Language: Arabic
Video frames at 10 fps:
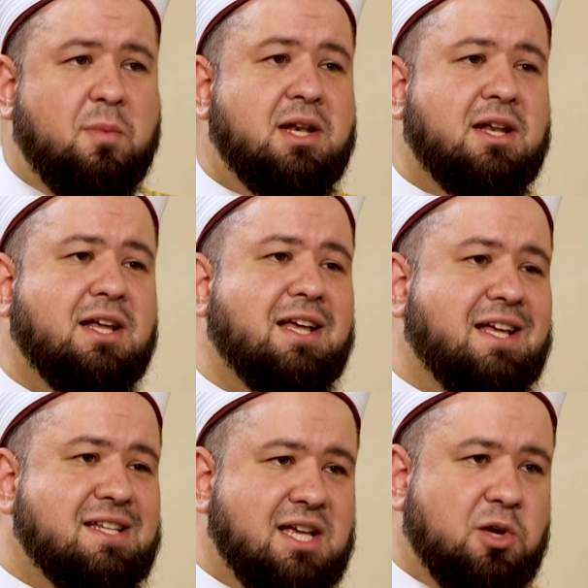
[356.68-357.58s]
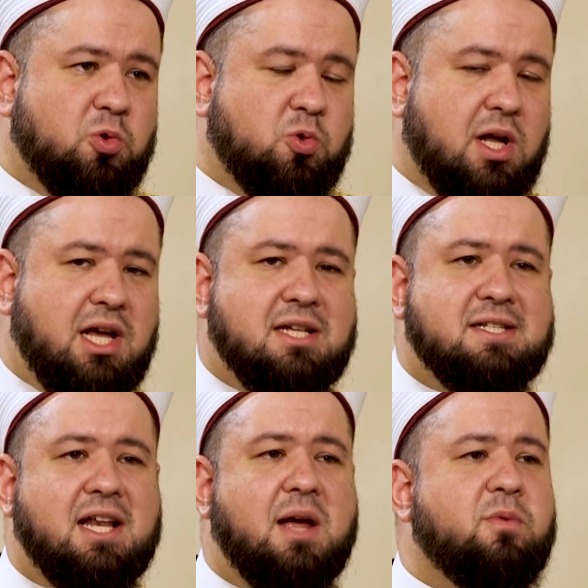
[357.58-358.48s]
ومن سيرد علينا
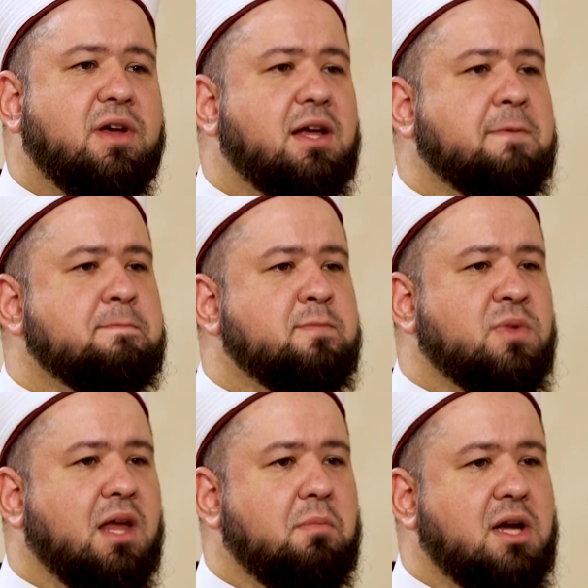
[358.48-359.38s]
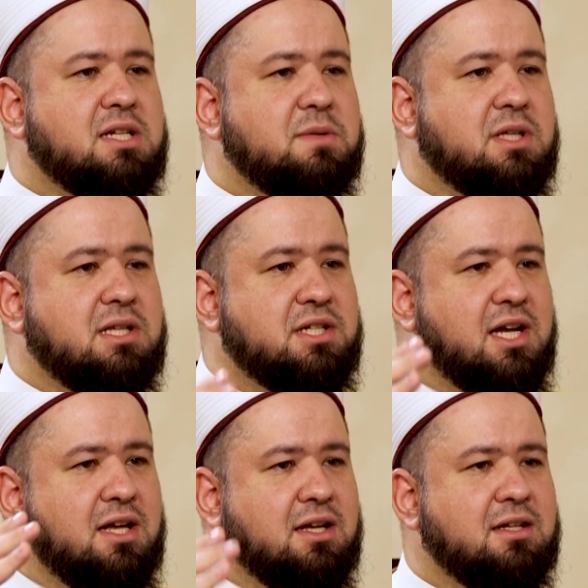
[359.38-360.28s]
السلام فماشي
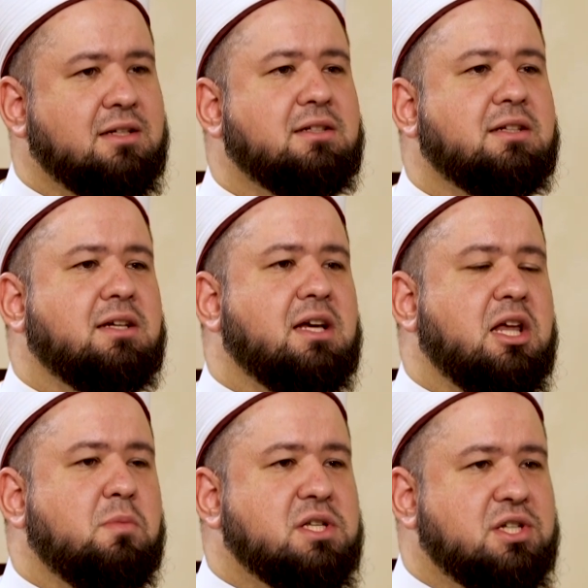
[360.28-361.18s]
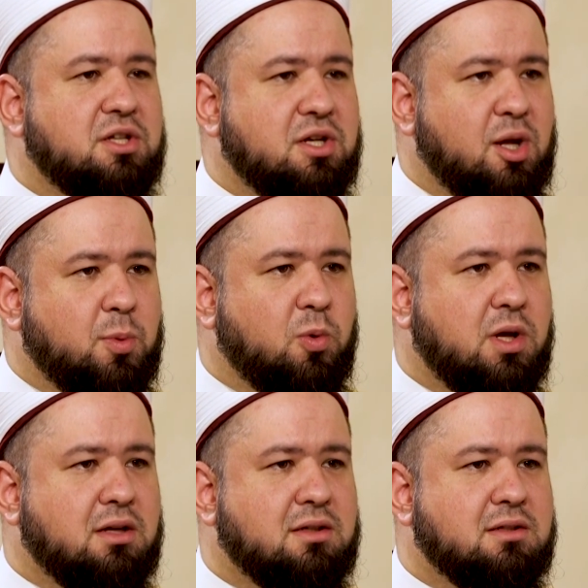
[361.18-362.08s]
باتجاه المسجد
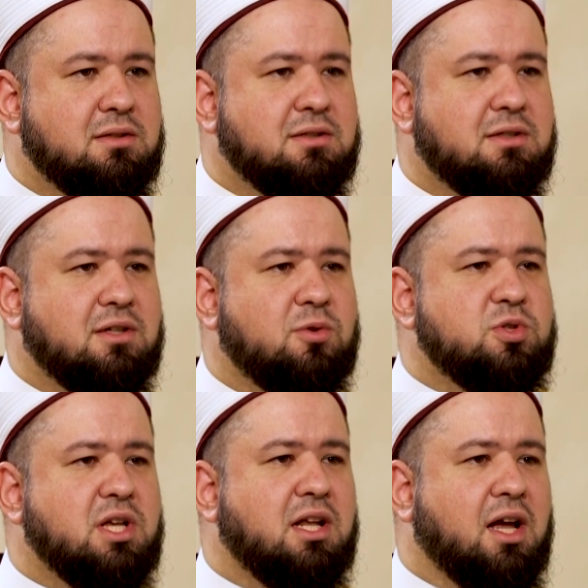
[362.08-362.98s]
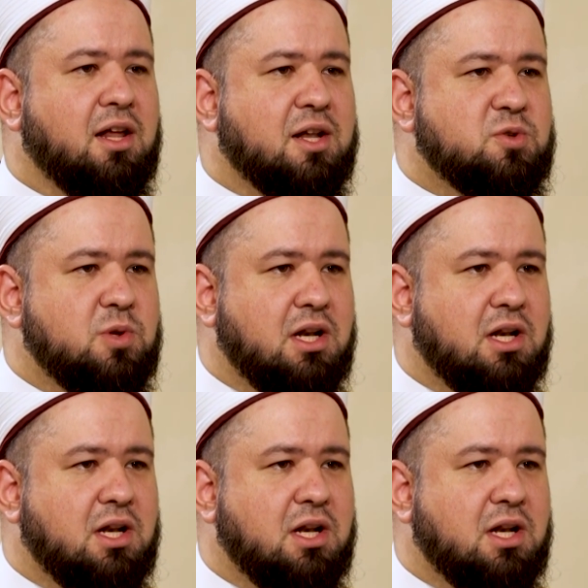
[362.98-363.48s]
النبوي أصلي على رسول